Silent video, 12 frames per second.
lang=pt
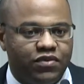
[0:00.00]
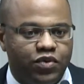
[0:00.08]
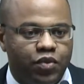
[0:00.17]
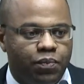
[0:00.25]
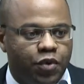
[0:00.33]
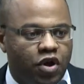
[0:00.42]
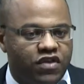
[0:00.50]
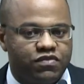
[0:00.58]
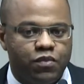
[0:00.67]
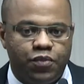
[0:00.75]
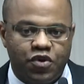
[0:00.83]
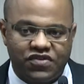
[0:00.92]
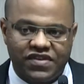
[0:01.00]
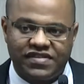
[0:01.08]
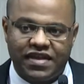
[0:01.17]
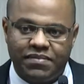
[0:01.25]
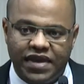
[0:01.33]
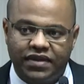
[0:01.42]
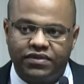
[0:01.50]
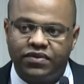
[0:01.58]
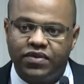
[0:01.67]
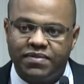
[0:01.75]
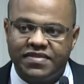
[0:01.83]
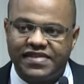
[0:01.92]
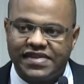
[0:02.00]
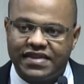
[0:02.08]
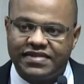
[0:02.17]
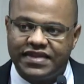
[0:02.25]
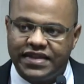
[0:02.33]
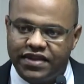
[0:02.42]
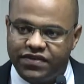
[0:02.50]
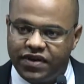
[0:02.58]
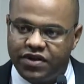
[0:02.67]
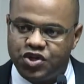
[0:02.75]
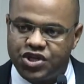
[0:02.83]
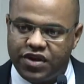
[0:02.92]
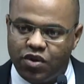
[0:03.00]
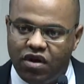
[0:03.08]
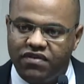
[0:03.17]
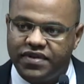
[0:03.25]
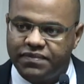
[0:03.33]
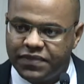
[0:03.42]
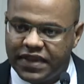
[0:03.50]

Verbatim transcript: no próximo processamento do MCSD de energia nova,